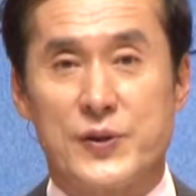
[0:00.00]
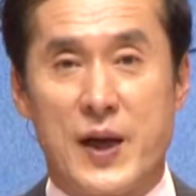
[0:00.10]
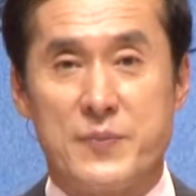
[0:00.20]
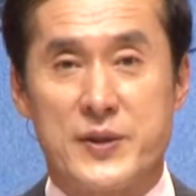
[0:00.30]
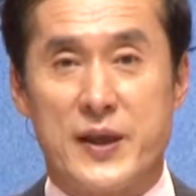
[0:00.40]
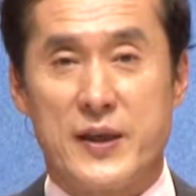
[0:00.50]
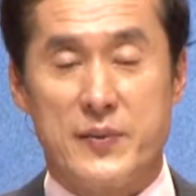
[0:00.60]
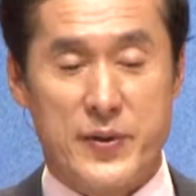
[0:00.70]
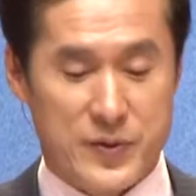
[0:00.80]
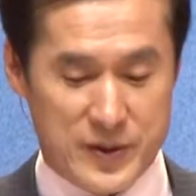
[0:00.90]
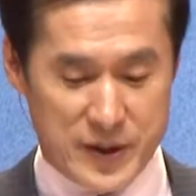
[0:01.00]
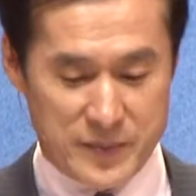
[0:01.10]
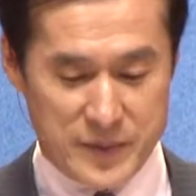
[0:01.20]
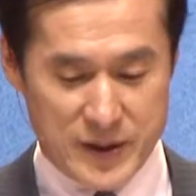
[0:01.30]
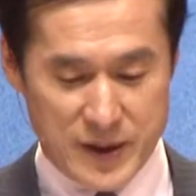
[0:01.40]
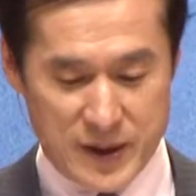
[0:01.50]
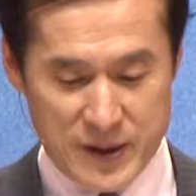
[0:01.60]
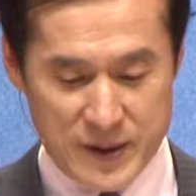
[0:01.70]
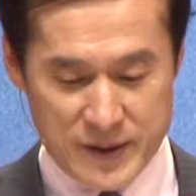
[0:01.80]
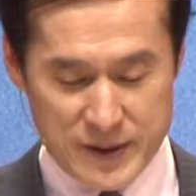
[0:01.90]
감사 예배로
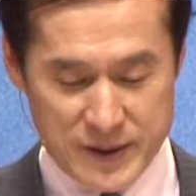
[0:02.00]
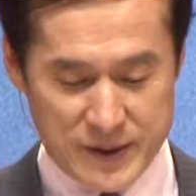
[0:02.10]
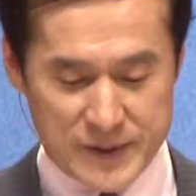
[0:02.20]
드립니다. 예.